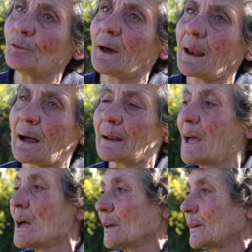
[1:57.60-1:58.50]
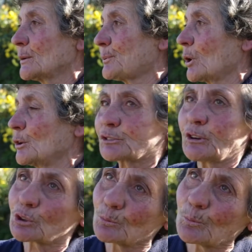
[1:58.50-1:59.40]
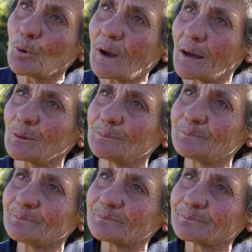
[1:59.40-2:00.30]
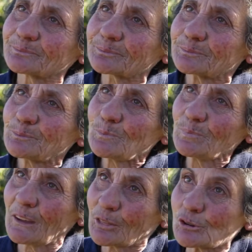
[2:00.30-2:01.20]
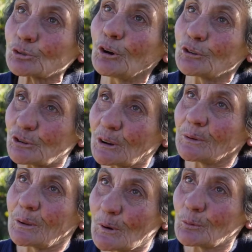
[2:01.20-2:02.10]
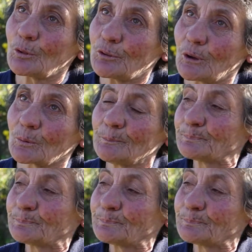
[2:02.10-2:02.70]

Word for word: a falar e, esqueço-me um bocado das coisas que, que me aconteceram.